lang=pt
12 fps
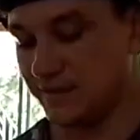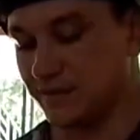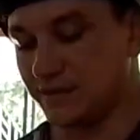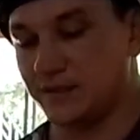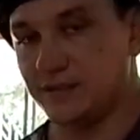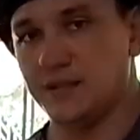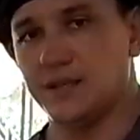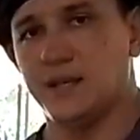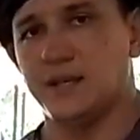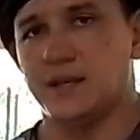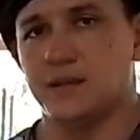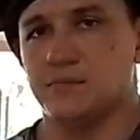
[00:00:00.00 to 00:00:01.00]
aqui,
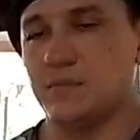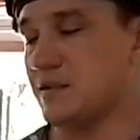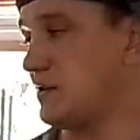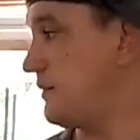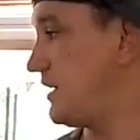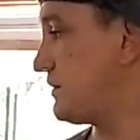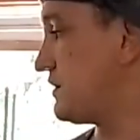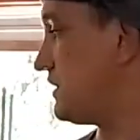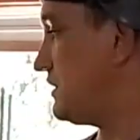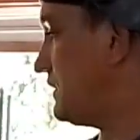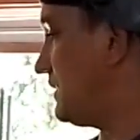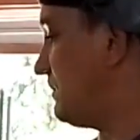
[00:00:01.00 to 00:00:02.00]
mais ou menos para
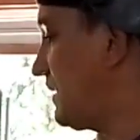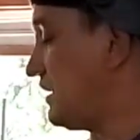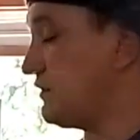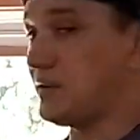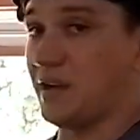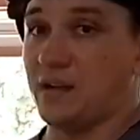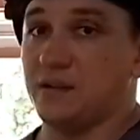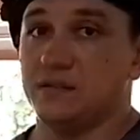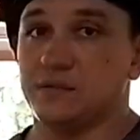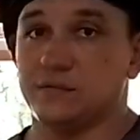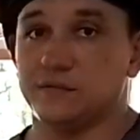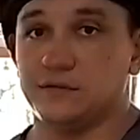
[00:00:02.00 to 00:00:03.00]
vocês verem como é que vai ficar.
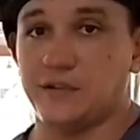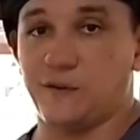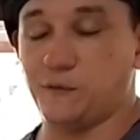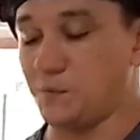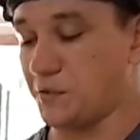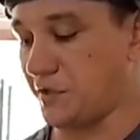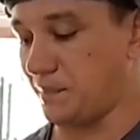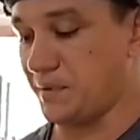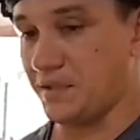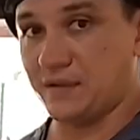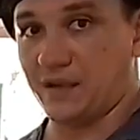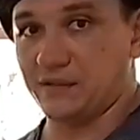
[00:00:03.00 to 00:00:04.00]
Não tem como mostrar
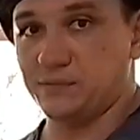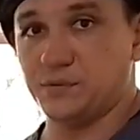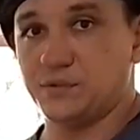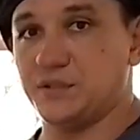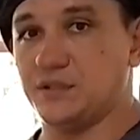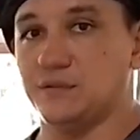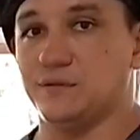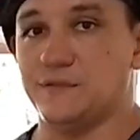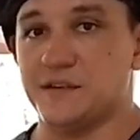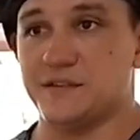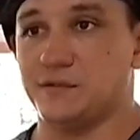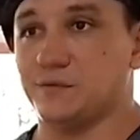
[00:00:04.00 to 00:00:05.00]
pintado, porque não
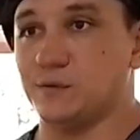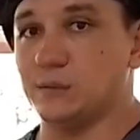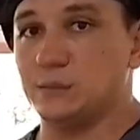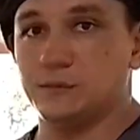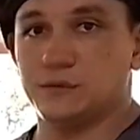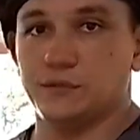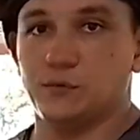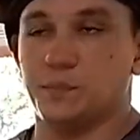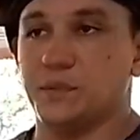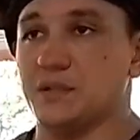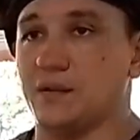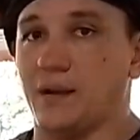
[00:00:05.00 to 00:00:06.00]
vai ser o que eu vou
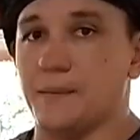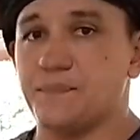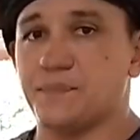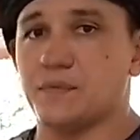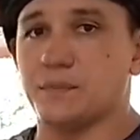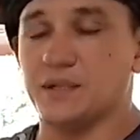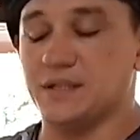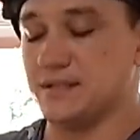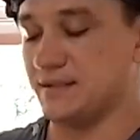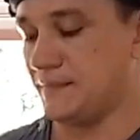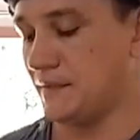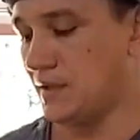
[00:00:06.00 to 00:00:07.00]
pintar,
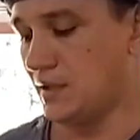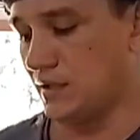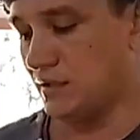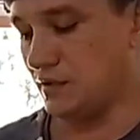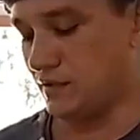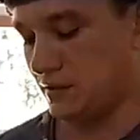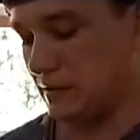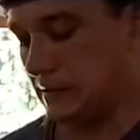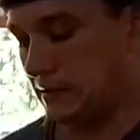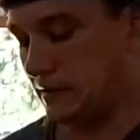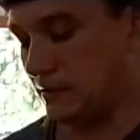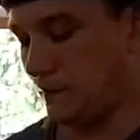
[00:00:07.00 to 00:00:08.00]
beleza? Eu, ah, eu